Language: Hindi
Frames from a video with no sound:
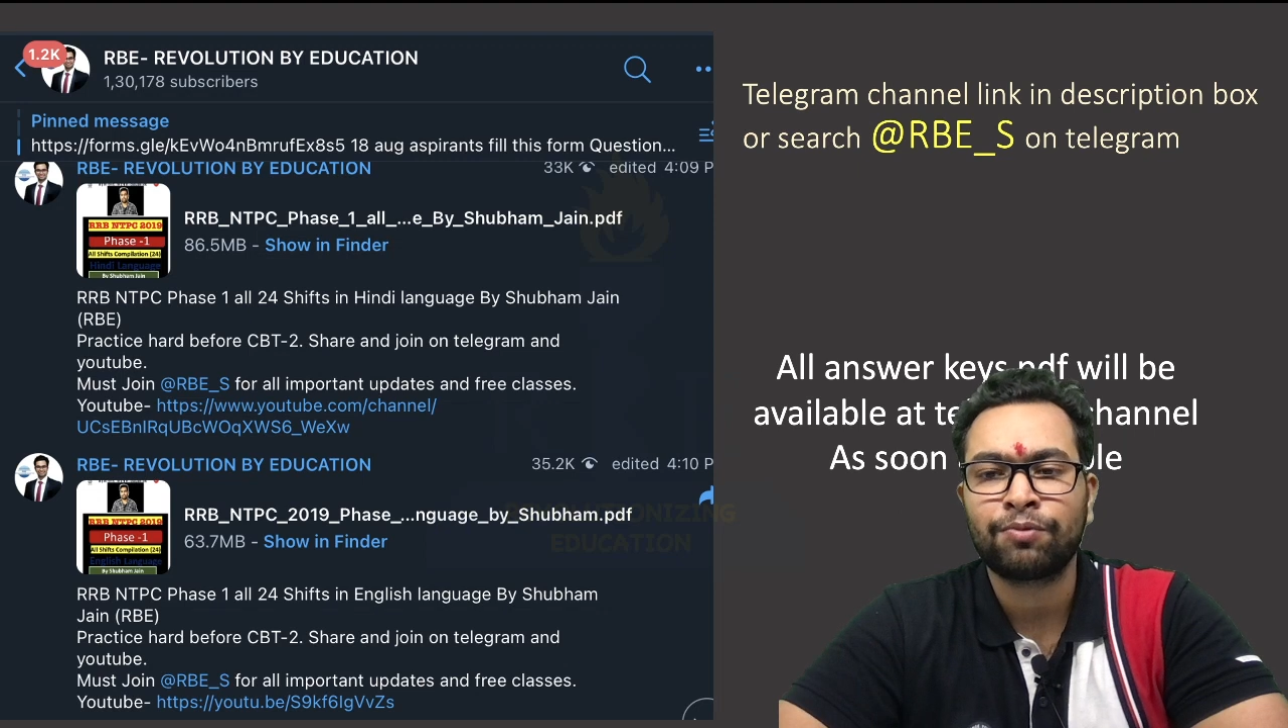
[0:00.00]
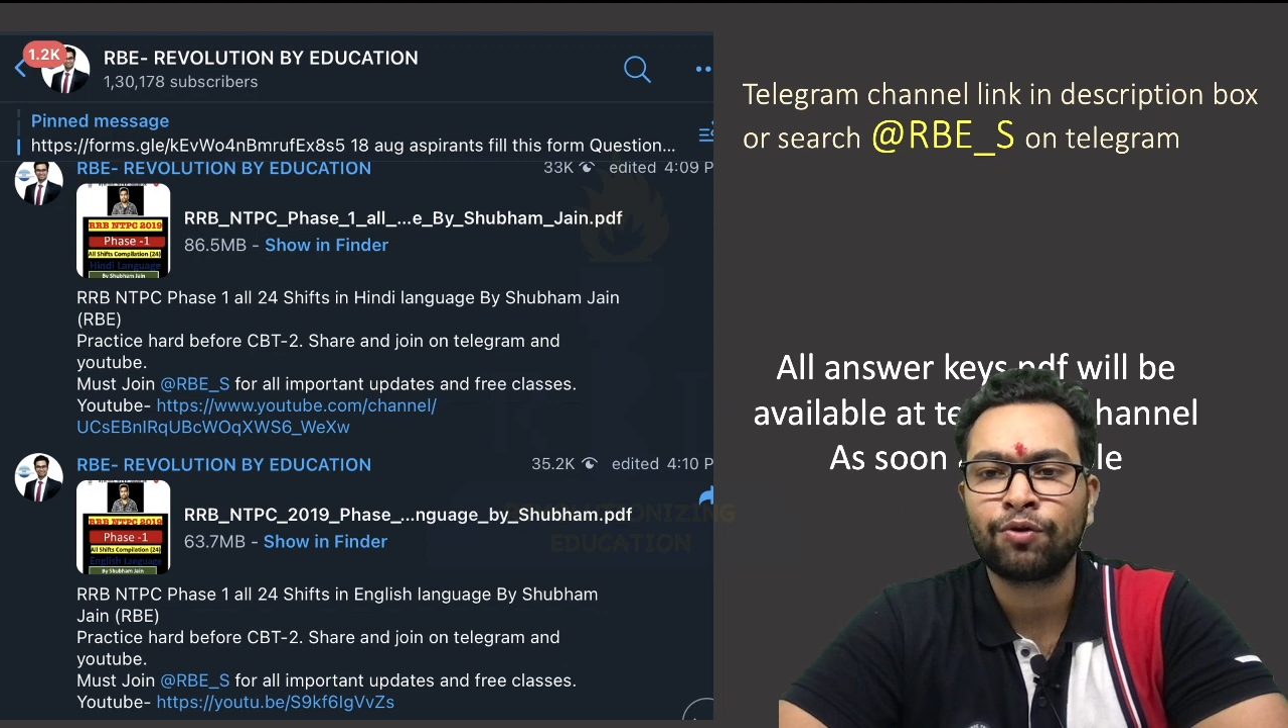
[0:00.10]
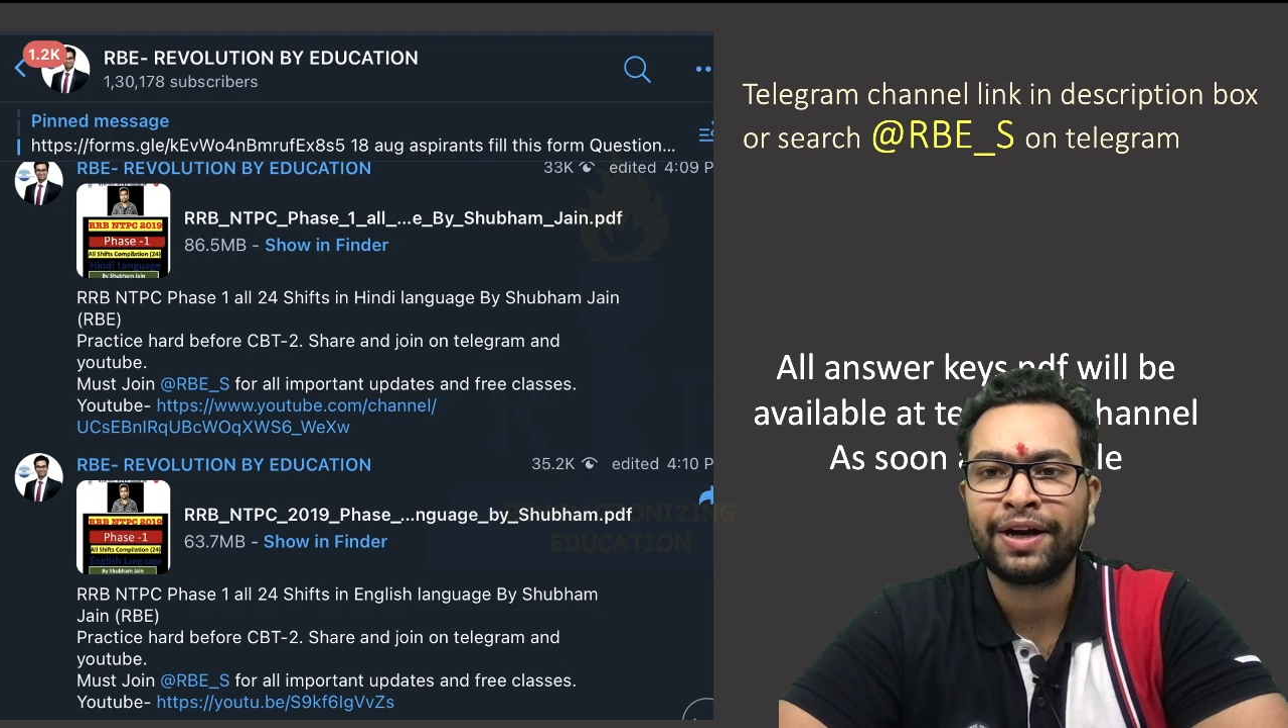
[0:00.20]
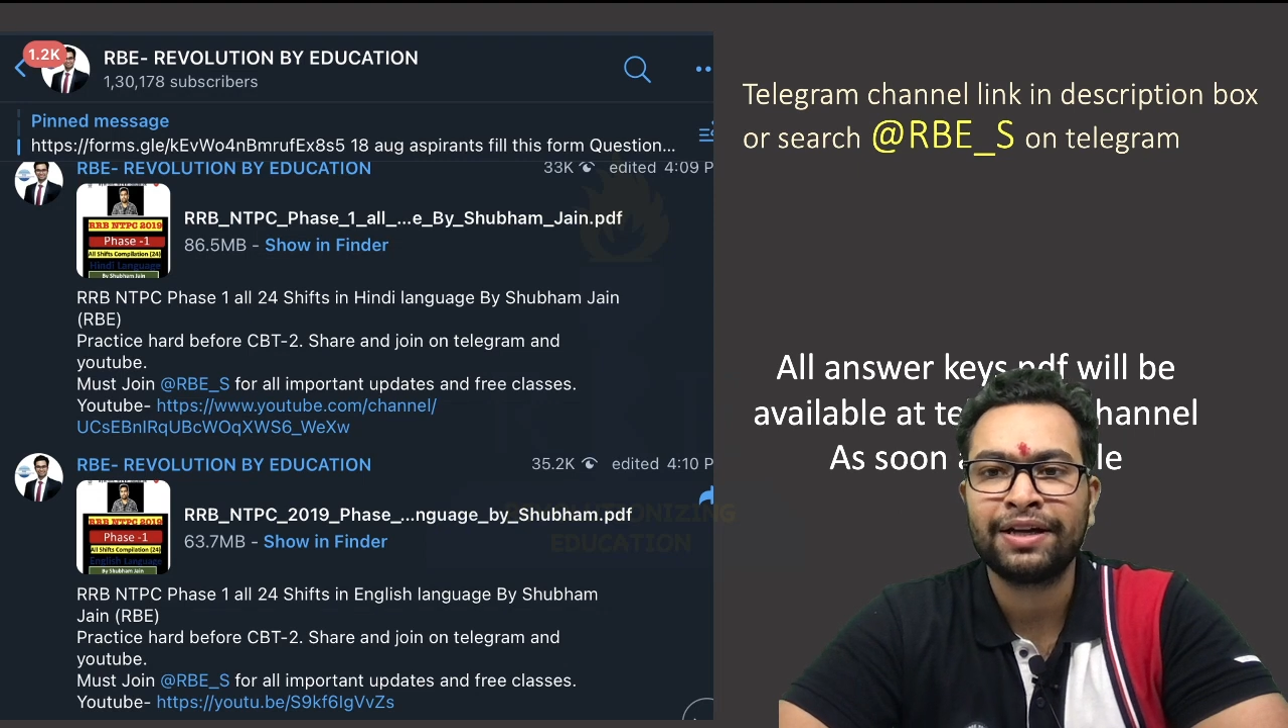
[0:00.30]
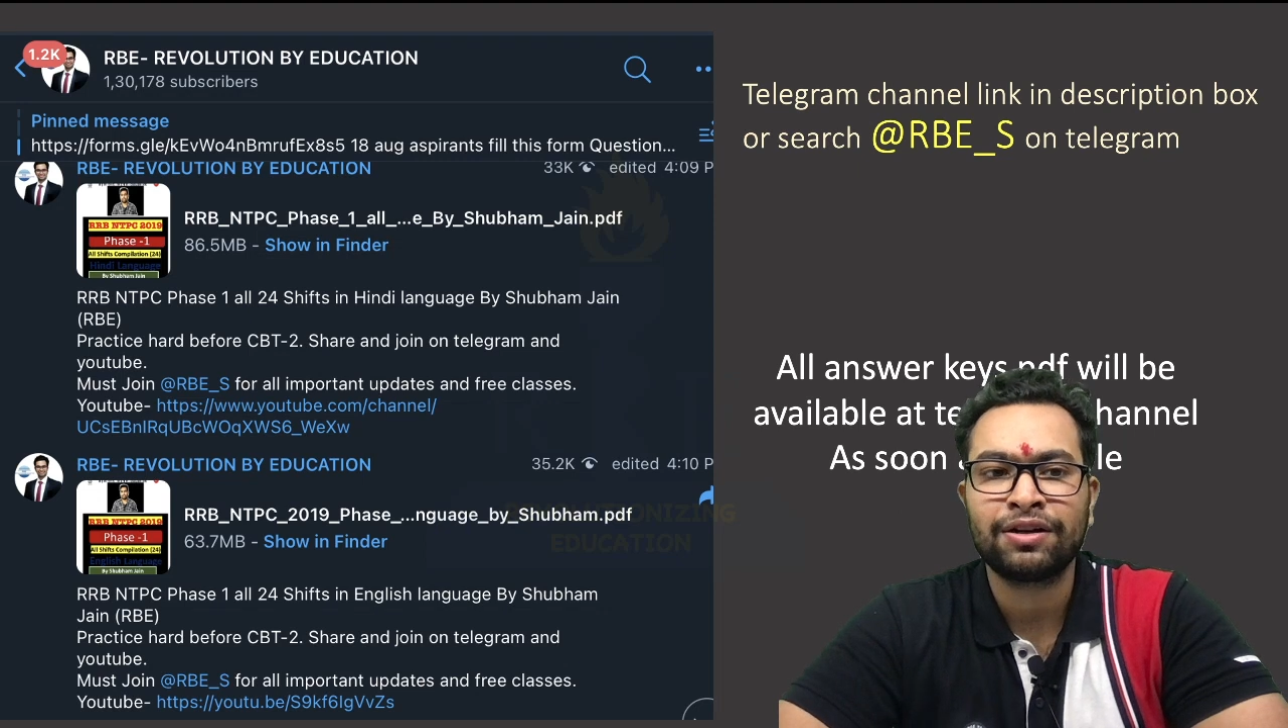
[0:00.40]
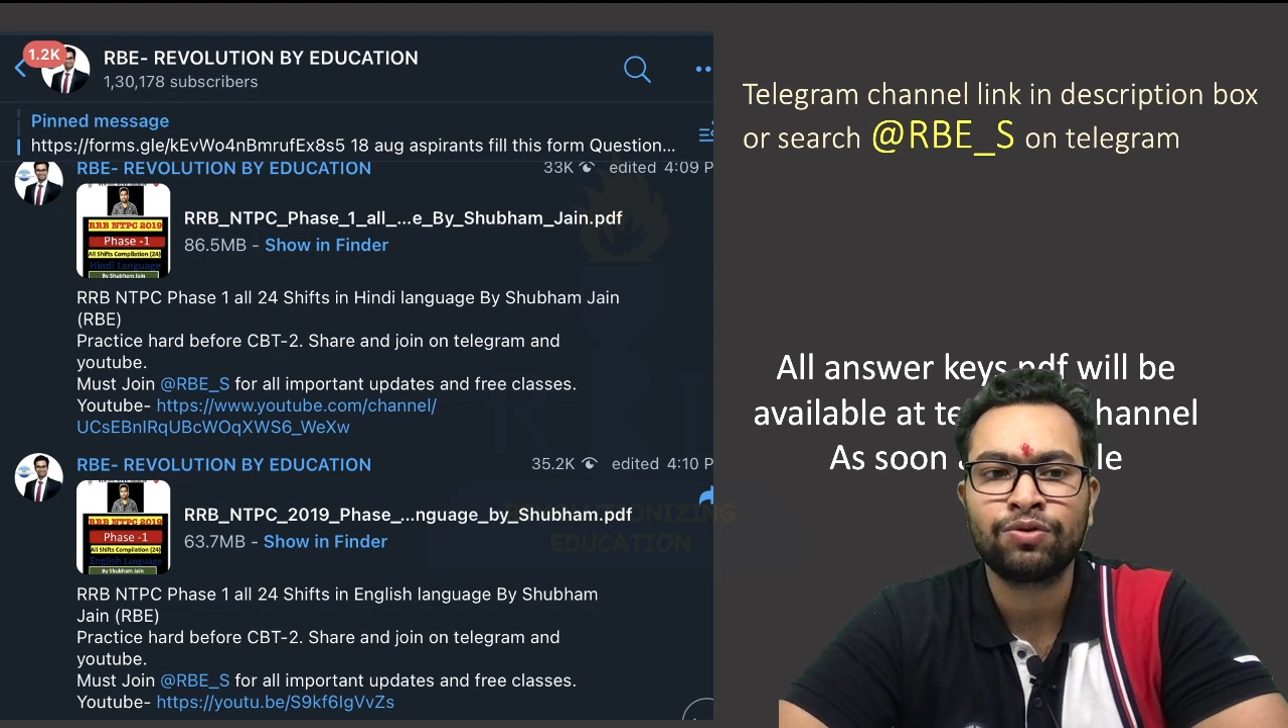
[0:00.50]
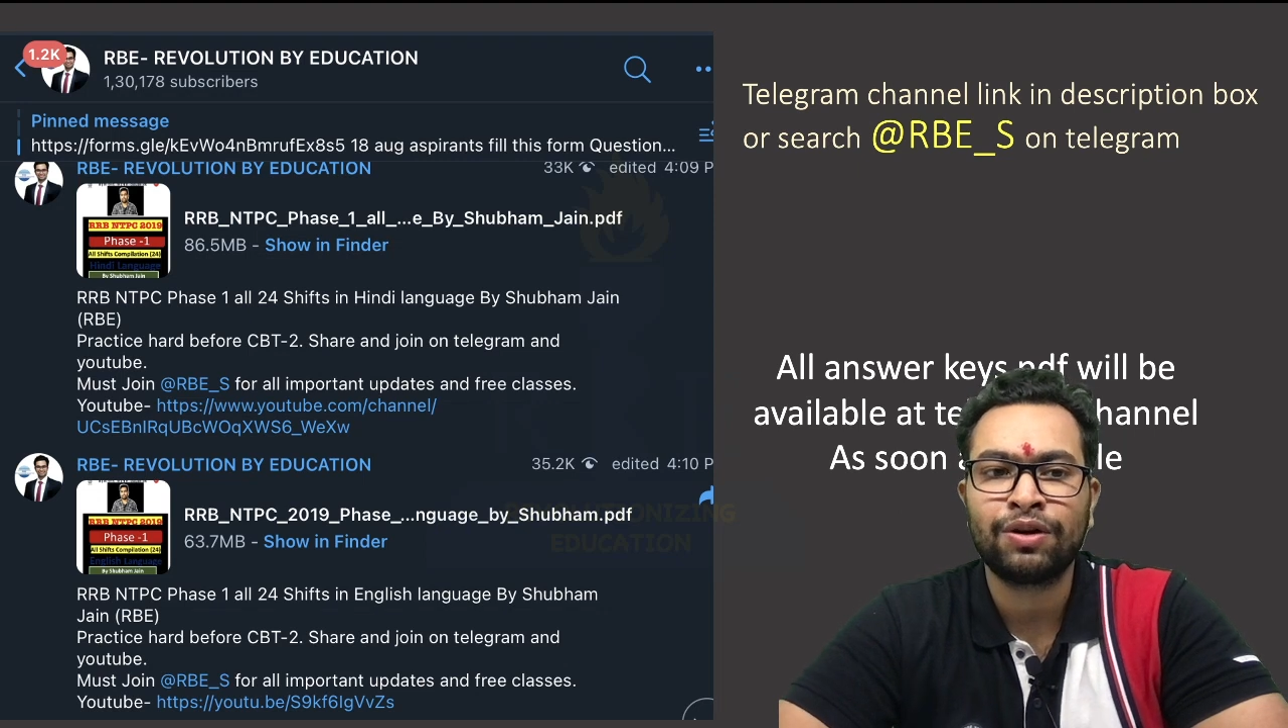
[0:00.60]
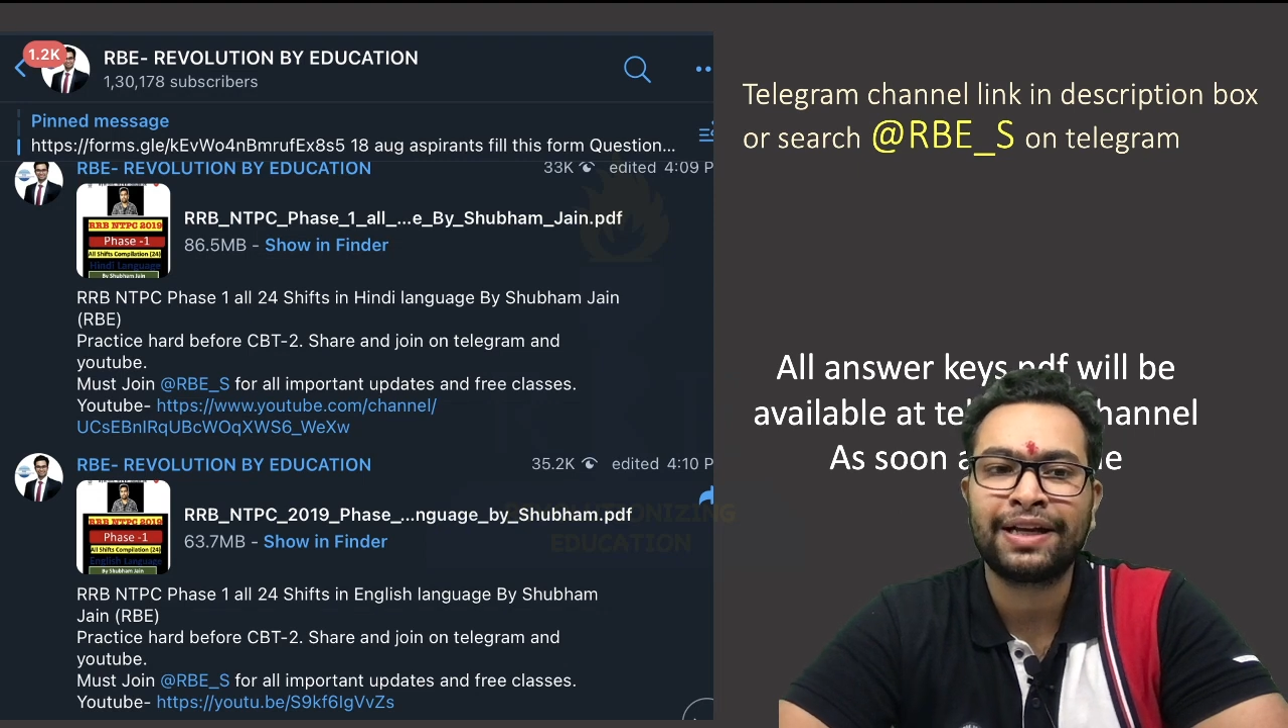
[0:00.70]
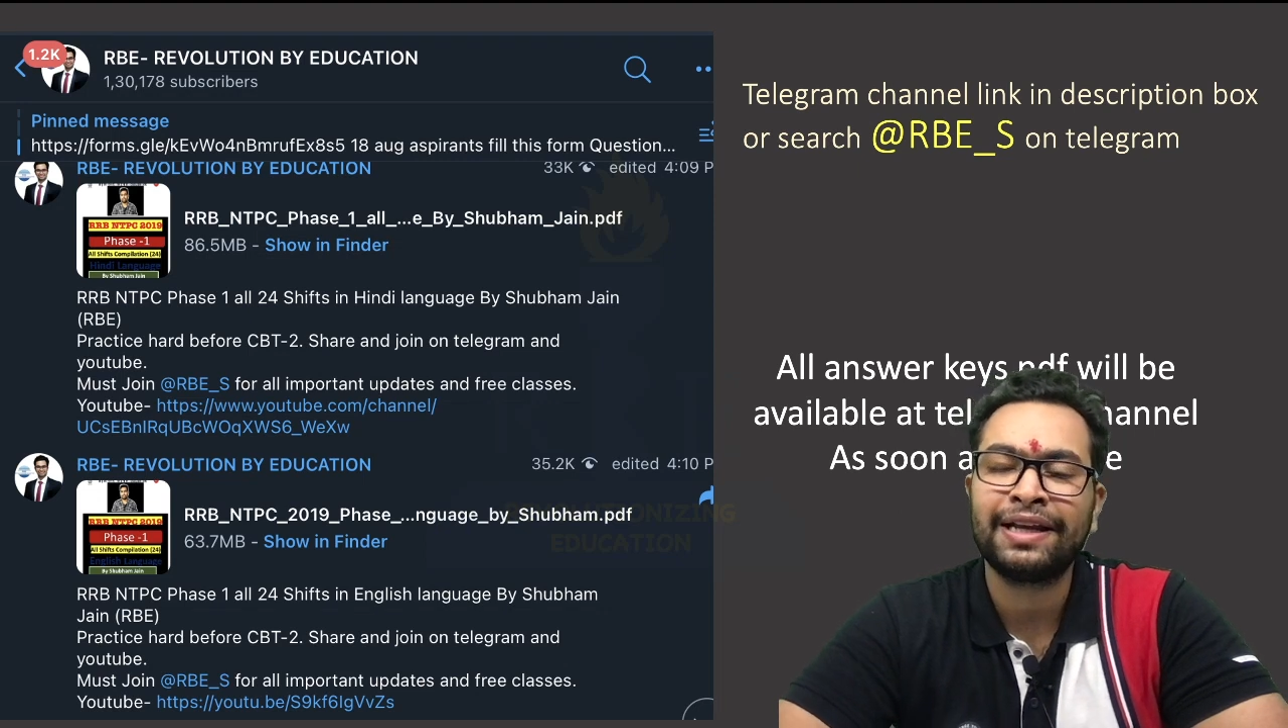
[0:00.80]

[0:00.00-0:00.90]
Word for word: प्रोवाइड कर दूंगा